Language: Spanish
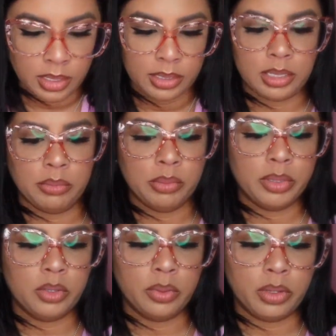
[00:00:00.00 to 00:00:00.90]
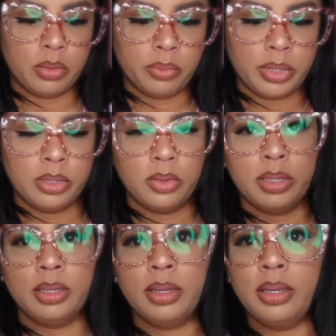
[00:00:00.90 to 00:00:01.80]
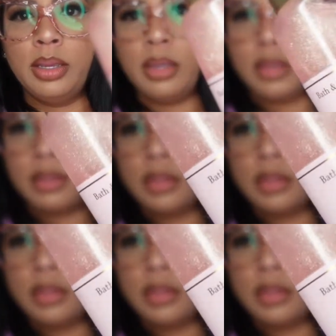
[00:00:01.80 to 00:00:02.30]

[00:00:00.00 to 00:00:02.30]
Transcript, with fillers: También me estuve comprando este de aquí, que es